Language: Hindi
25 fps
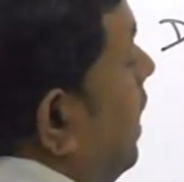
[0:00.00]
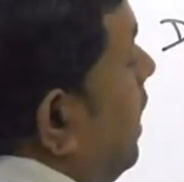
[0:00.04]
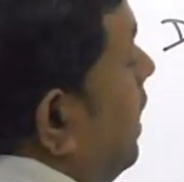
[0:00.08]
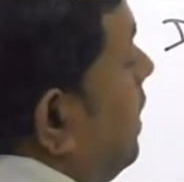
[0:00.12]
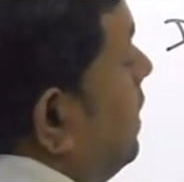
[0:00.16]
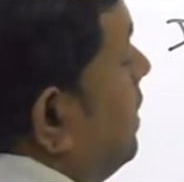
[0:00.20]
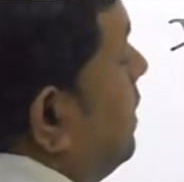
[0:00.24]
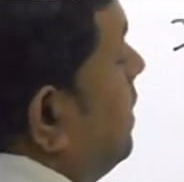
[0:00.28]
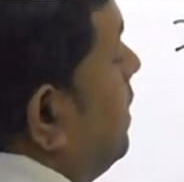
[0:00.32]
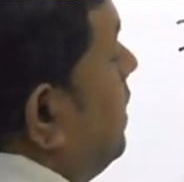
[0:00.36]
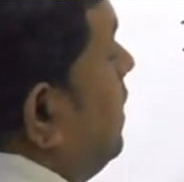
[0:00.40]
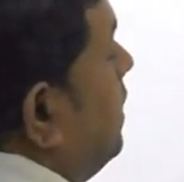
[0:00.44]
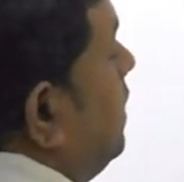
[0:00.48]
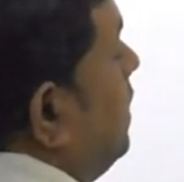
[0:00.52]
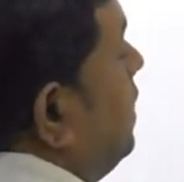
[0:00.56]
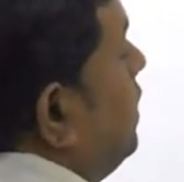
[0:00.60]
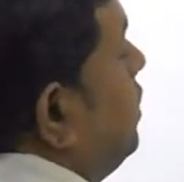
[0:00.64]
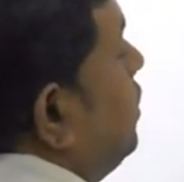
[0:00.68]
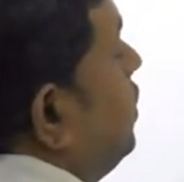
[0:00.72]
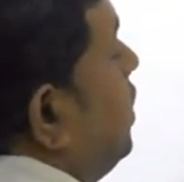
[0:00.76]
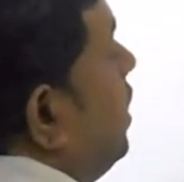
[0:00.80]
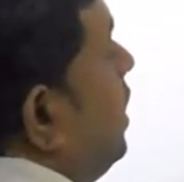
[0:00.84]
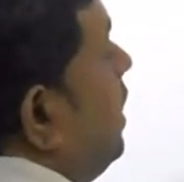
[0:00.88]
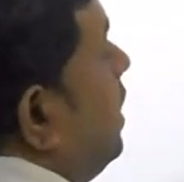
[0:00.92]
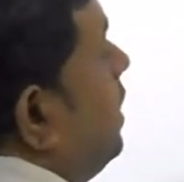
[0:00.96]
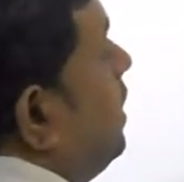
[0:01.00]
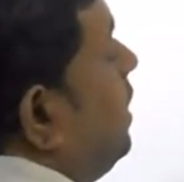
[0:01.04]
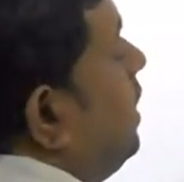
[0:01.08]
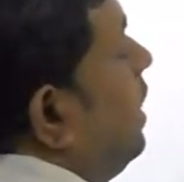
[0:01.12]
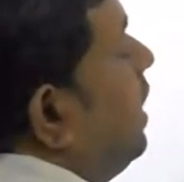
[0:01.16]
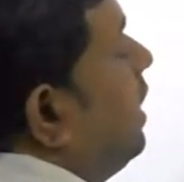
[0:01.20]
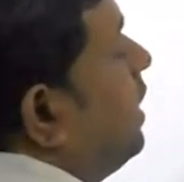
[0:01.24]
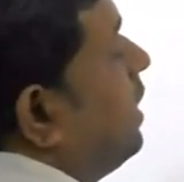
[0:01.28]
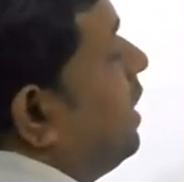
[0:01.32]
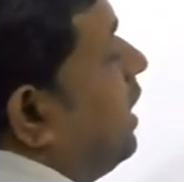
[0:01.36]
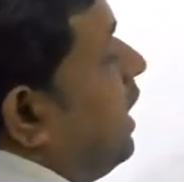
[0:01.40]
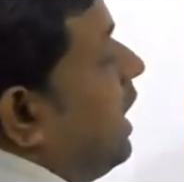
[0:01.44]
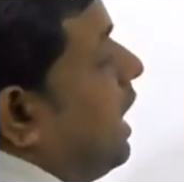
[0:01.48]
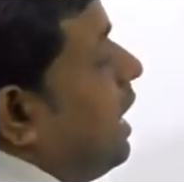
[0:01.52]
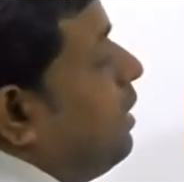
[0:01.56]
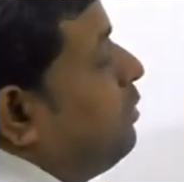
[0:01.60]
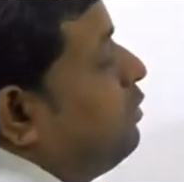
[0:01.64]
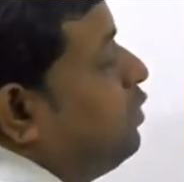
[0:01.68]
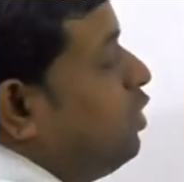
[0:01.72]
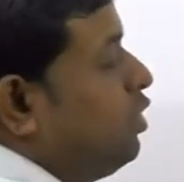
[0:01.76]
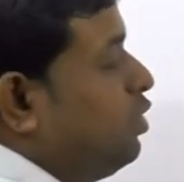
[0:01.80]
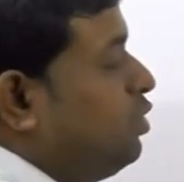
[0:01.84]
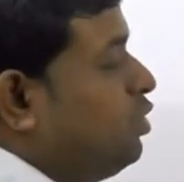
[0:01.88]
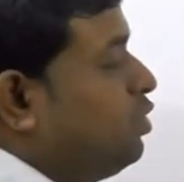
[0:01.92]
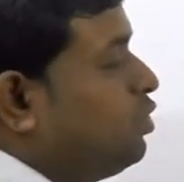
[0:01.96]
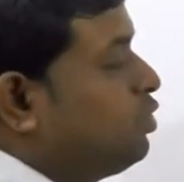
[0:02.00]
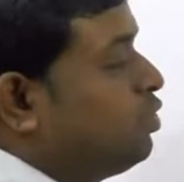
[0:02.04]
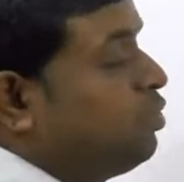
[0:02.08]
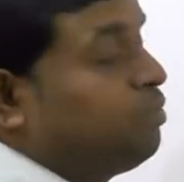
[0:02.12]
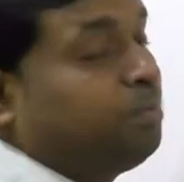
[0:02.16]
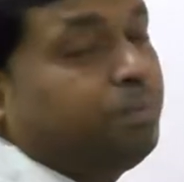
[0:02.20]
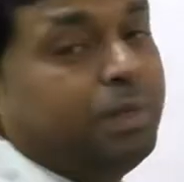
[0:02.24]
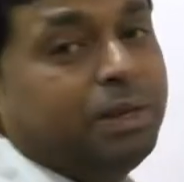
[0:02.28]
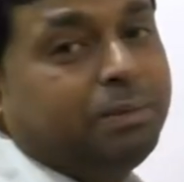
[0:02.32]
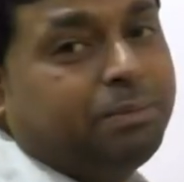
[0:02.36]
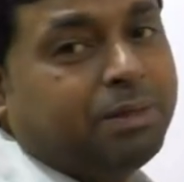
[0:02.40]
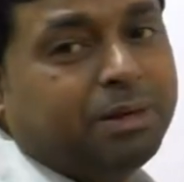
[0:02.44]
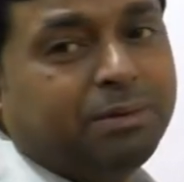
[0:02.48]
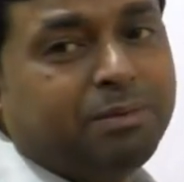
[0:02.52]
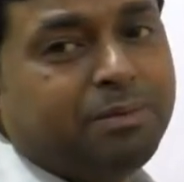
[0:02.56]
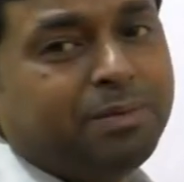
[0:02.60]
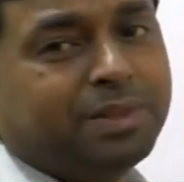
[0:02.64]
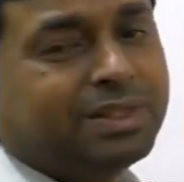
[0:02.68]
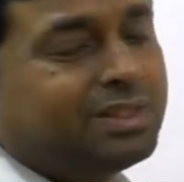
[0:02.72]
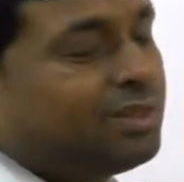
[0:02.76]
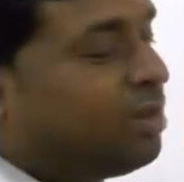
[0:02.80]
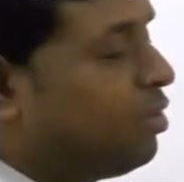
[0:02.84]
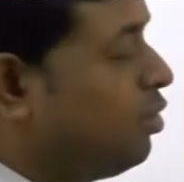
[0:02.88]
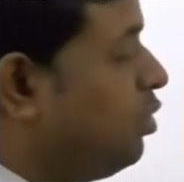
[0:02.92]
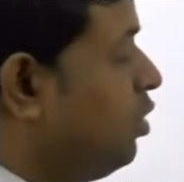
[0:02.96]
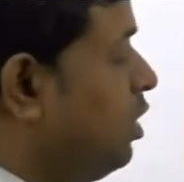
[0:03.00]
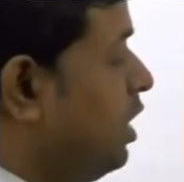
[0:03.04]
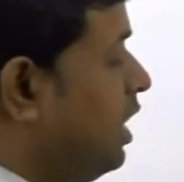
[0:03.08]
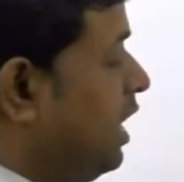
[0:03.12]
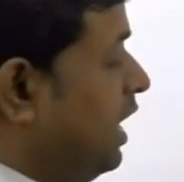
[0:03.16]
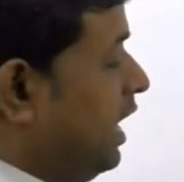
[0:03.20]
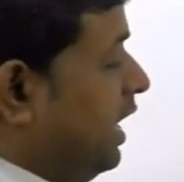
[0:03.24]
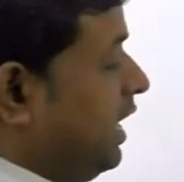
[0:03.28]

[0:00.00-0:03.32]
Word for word: है सी डी छ दिया गया है अब देखो दोस्तों पेपर मत करो